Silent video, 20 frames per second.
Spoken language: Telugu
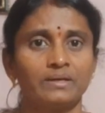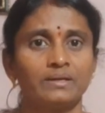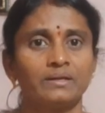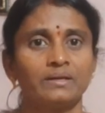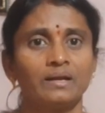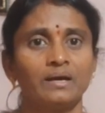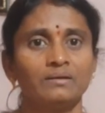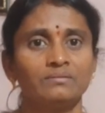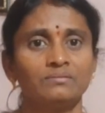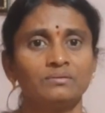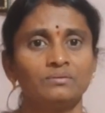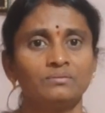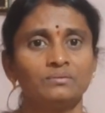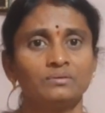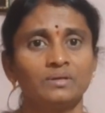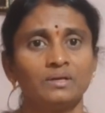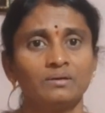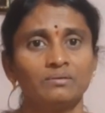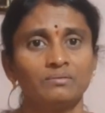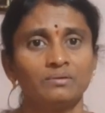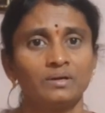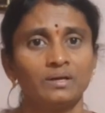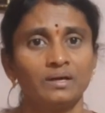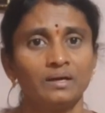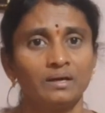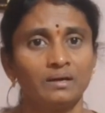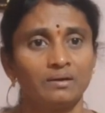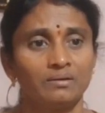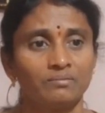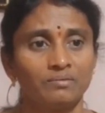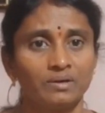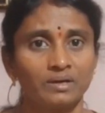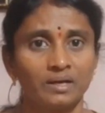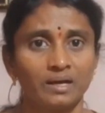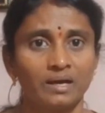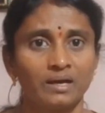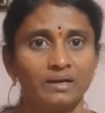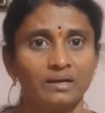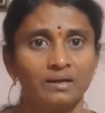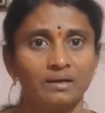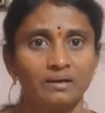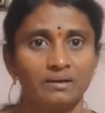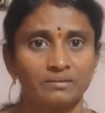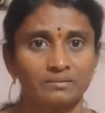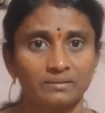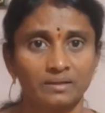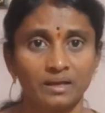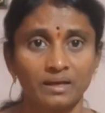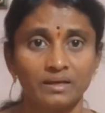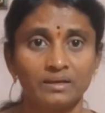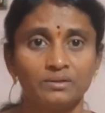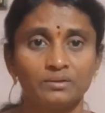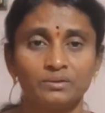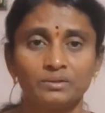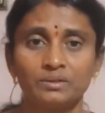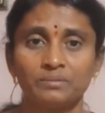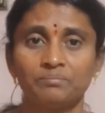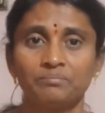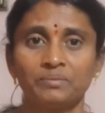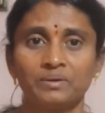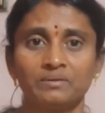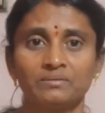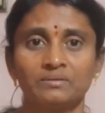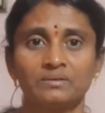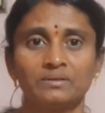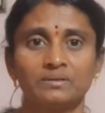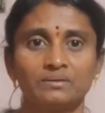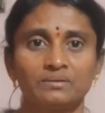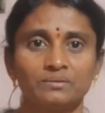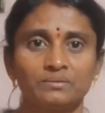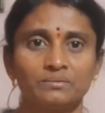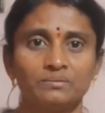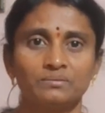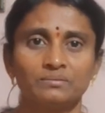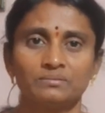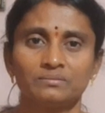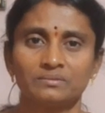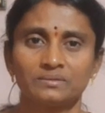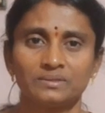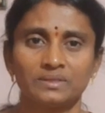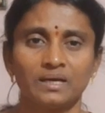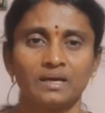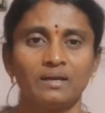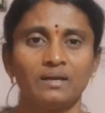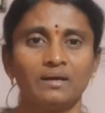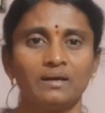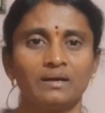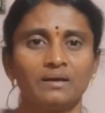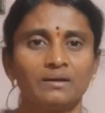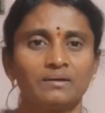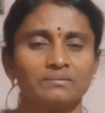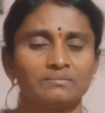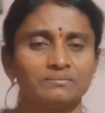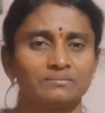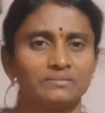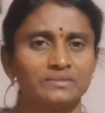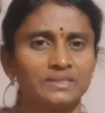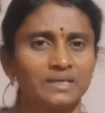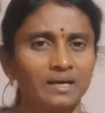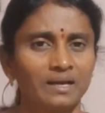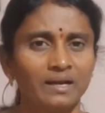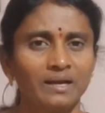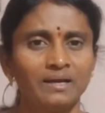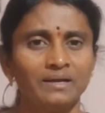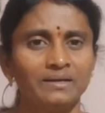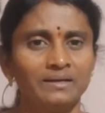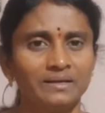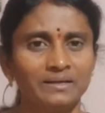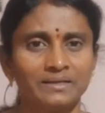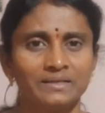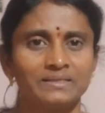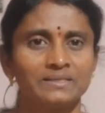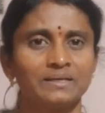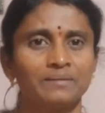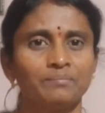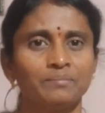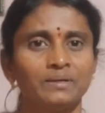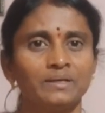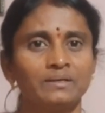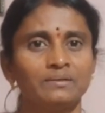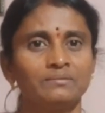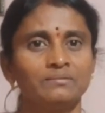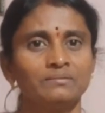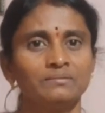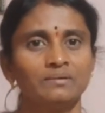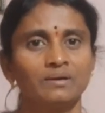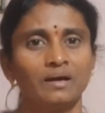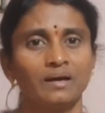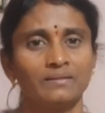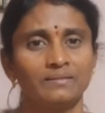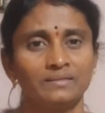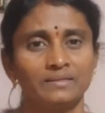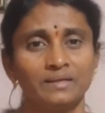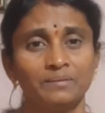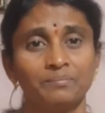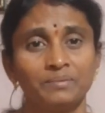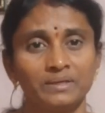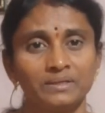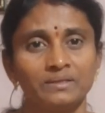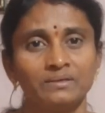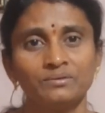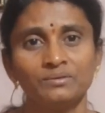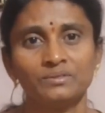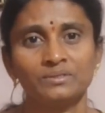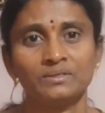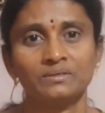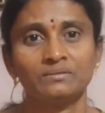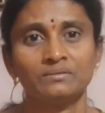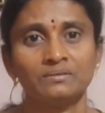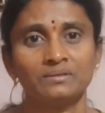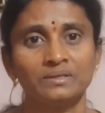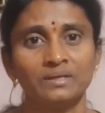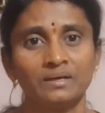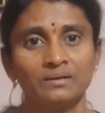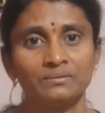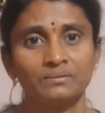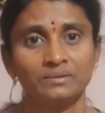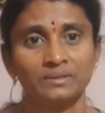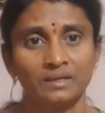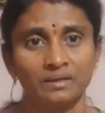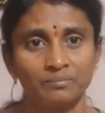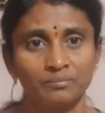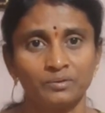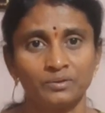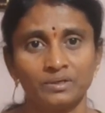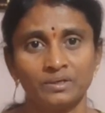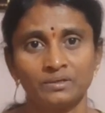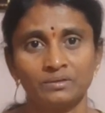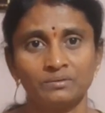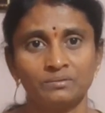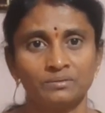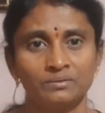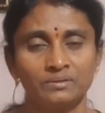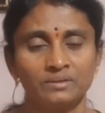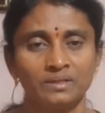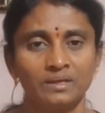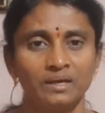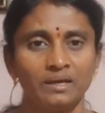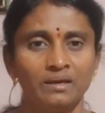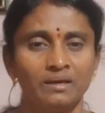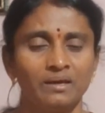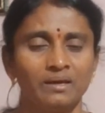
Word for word: రిలాక్స్ అవుతున్నా కూడా ఒకలాగా తల ఏదో తిప్పేస్తున్నట్టు చాలా చాలా అంటే ఇంకా చెప్పలేను అంత విపరీతంగా వచ్చేస్తుంది నాకు తలపోటు అంటూ వస్తే